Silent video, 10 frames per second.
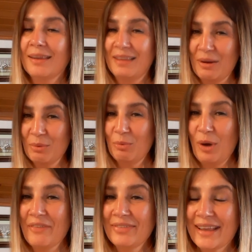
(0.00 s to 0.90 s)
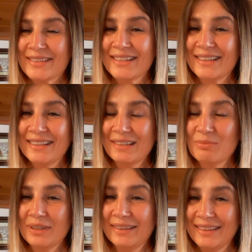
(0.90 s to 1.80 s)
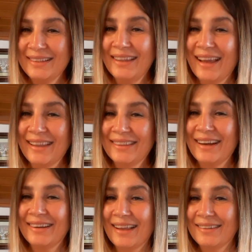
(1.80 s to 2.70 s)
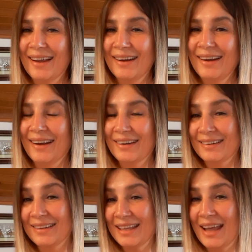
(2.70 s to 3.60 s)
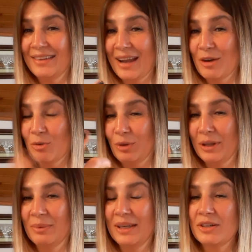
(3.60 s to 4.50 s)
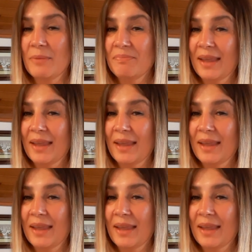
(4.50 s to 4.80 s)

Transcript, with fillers: Tabi bu anlattıklarımı dinleyenlerden derler diyenler olabilir.